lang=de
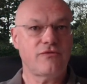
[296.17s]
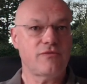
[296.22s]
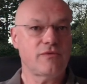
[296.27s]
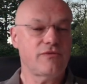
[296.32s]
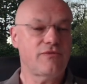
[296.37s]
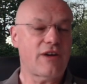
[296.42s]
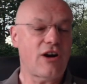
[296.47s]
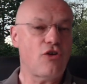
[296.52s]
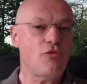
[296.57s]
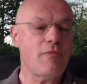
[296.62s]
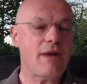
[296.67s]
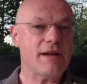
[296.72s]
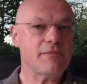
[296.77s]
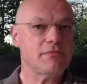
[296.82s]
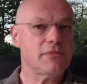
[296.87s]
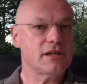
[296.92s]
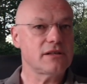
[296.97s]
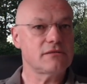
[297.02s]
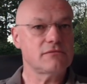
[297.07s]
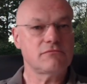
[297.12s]
warum hat
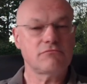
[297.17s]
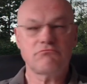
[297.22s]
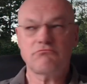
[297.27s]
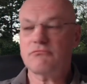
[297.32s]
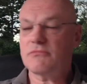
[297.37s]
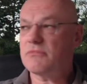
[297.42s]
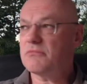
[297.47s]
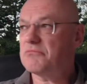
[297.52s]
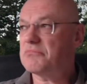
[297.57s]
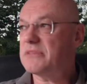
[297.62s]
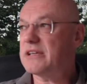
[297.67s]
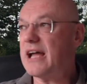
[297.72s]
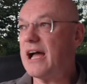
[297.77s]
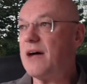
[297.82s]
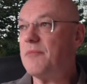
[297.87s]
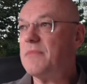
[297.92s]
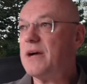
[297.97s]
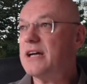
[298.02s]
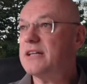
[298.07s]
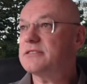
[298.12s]
man
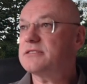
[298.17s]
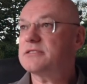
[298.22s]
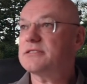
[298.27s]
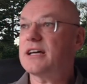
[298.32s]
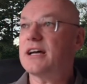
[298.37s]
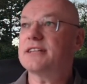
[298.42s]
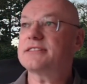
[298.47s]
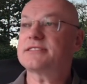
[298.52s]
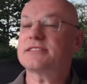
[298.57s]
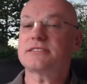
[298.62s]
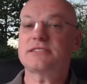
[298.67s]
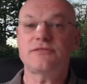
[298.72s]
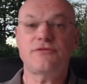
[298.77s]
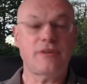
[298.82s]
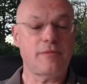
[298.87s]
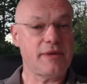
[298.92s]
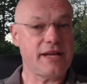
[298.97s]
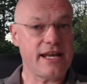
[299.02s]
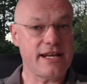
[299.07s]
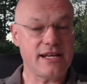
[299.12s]
damals, als es die
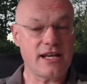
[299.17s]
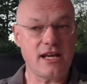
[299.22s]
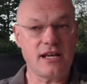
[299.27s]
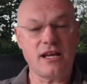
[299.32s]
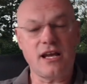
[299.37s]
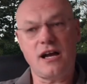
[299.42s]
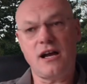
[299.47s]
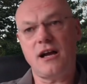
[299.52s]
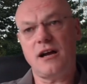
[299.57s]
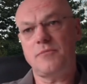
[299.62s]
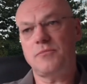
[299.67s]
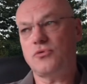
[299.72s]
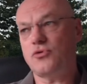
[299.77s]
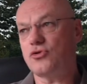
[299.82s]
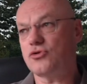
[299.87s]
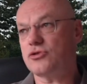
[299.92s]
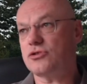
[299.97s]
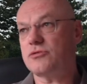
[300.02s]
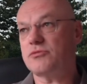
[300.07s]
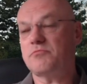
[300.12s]
Verbrenner gab
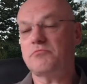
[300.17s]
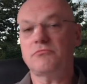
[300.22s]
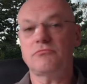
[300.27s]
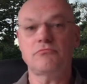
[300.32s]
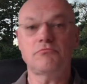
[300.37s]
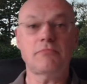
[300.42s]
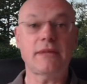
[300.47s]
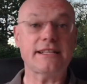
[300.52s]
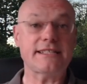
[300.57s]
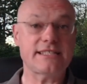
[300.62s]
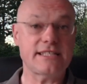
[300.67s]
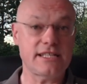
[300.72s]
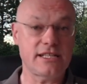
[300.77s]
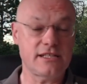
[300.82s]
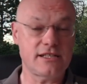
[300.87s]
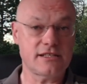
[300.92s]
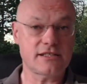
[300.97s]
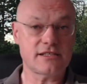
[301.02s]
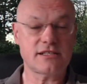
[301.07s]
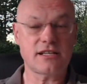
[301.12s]
und
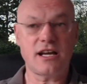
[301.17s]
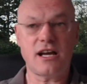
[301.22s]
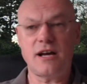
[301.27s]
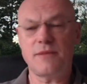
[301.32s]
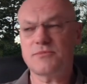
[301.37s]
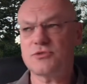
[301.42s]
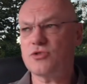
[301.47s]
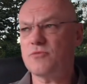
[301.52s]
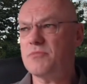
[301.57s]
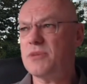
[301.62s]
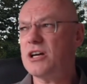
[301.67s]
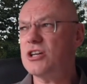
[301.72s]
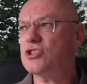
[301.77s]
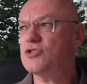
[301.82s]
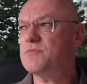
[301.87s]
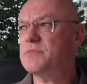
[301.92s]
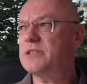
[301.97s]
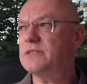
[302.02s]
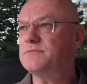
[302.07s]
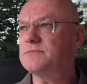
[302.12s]
Mercedes gab zum
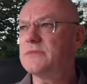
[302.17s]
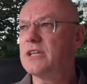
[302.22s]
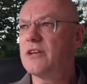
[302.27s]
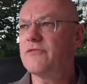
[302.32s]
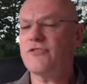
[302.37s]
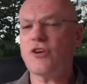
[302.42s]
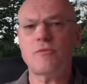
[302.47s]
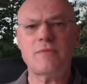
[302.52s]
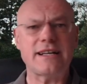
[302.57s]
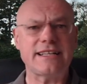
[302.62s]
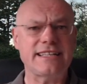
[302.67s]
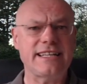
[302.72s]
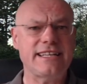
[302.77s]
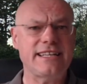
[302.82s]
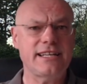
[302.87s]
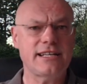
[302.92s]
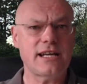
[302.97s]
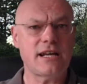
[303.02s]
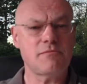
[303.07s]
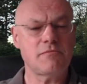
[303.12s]
Beispiel, warum hat nicht
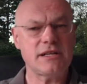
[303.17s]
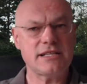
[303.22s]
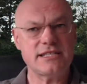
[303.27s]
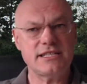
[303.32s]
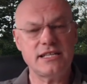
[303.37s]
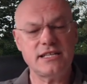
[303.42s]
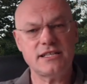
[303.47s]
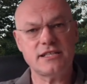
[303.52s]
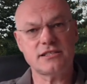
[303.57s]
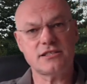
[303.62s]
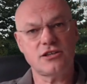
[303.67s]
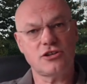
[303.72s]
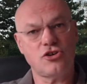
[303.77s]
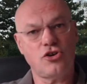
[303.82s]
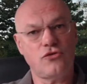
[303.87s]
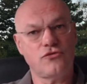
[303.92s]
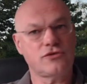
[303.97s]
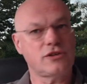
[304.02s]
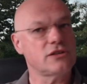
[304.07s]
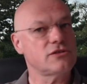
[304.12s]
jeder einen Mercedes
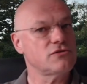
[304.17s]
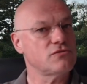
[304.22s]
gekauft? Das